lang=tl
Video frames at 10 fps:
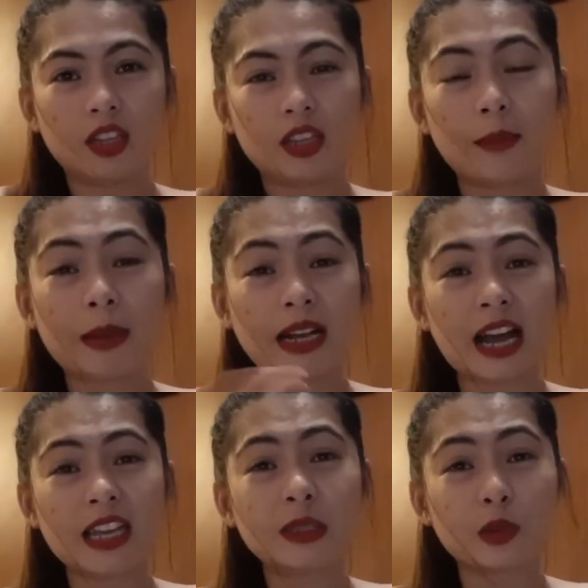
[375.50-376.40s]
ng
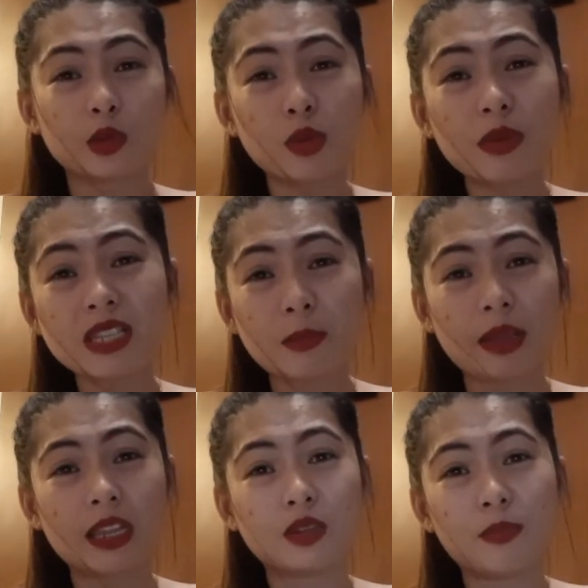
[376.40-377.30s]
pagkain ko, syempre
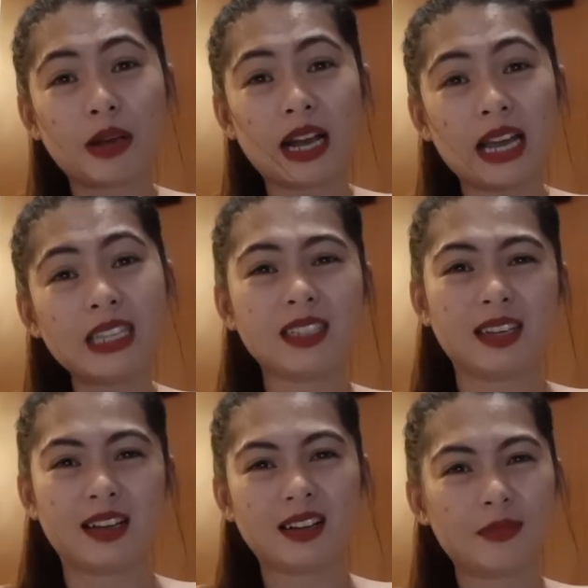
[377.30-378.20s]
separate yung pagkain
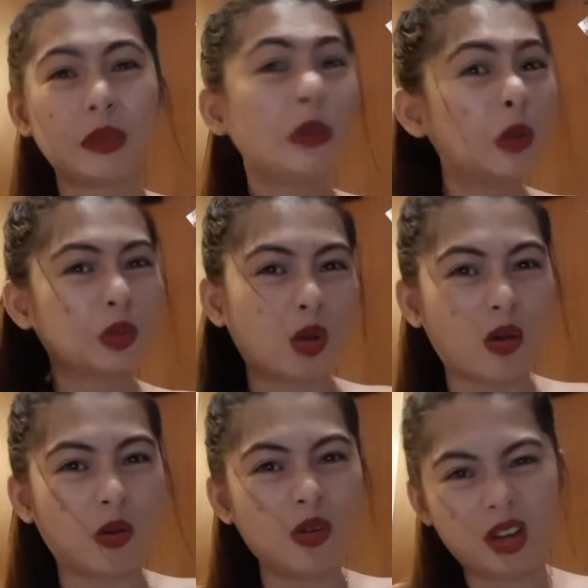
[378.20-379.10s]
niya, magluluto
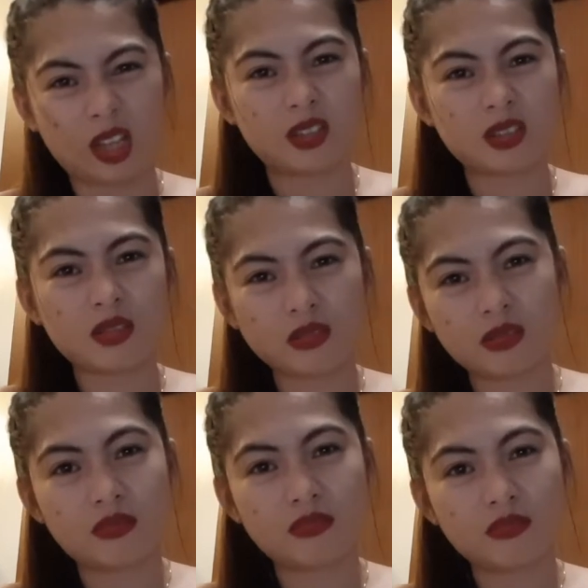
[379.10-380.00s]
ako ulit.
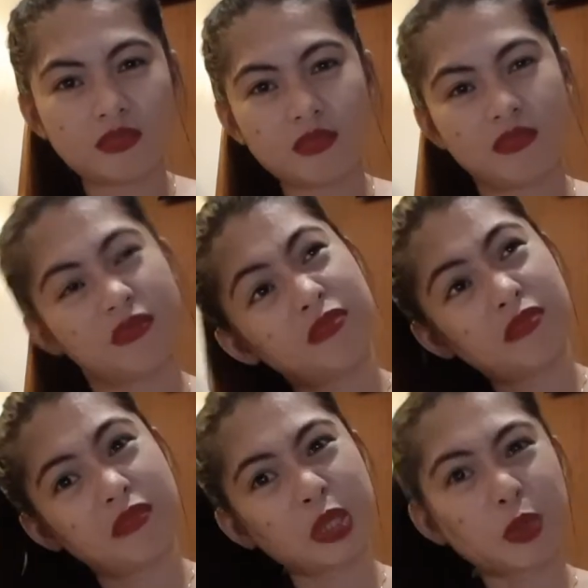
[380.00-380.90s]
So,
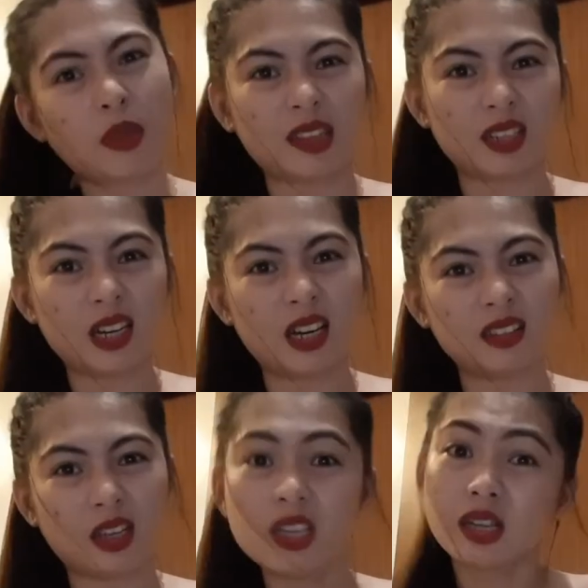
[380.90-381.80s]
much better na lang
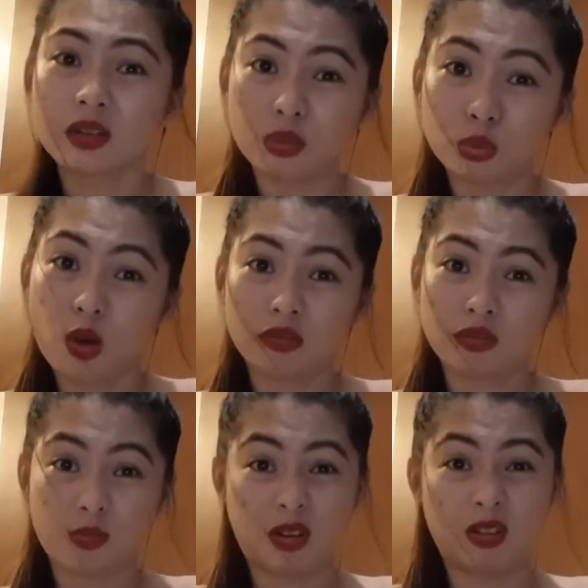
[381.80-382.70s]
ng isang lutuan, ba
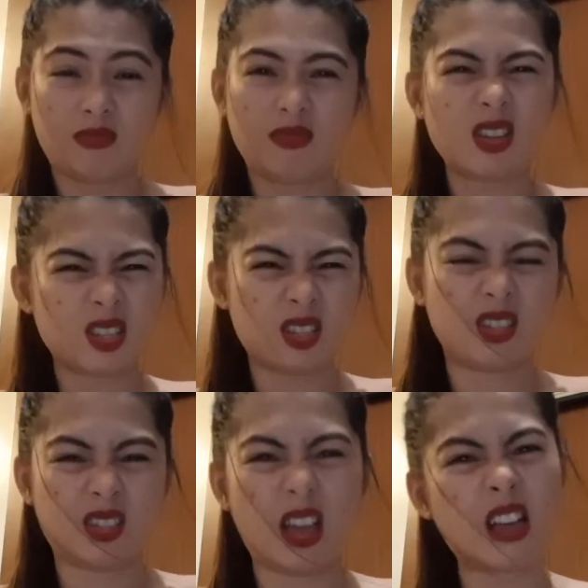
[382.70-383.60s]
diba?
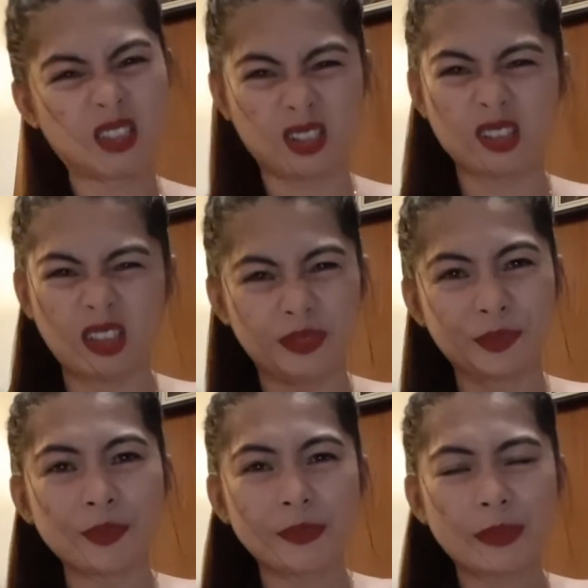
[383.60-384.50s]
Less hassle din.
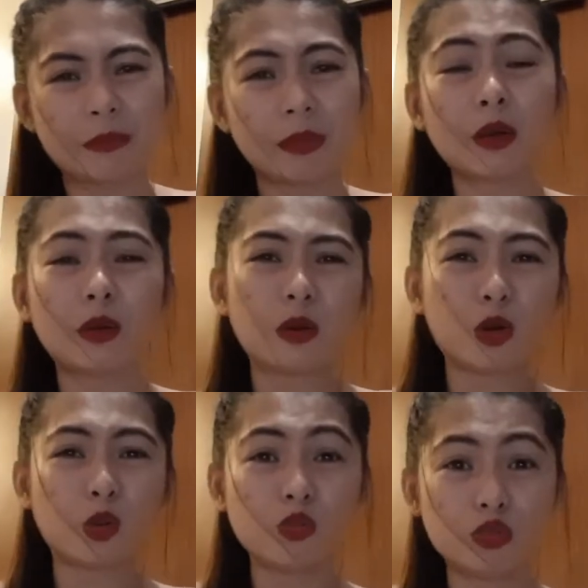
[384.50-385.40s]
Pero,
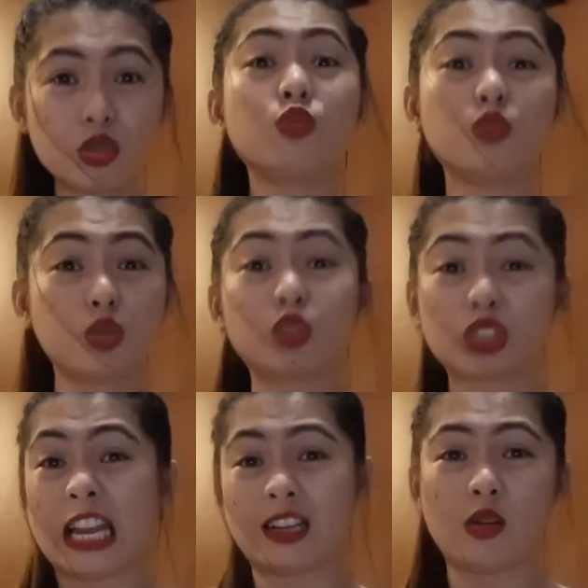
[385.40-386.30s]
kung gustong-gusto ko
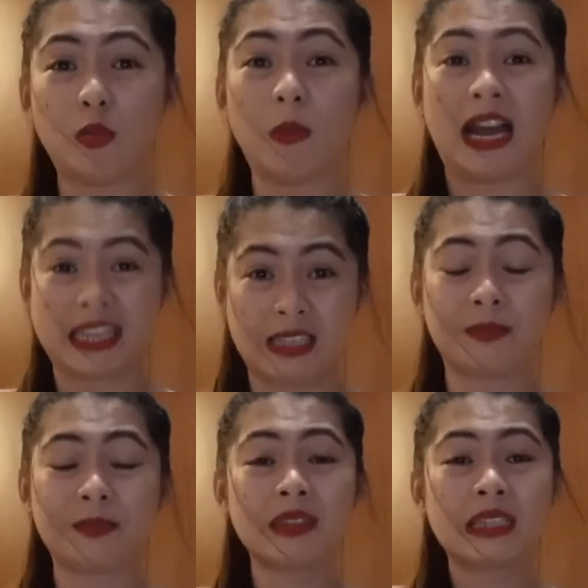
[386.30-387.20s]
talagang kumain
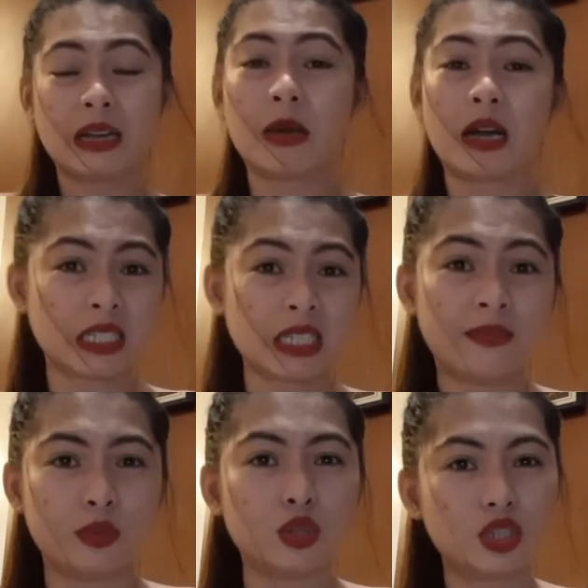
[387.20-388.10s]
ng mga
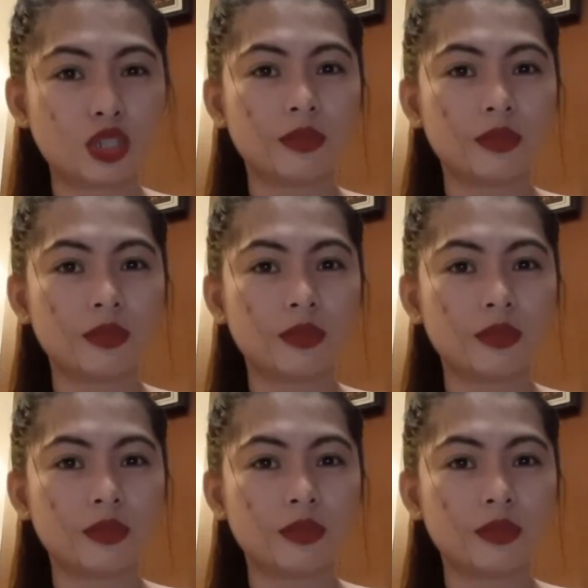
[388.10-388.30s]
seafoods,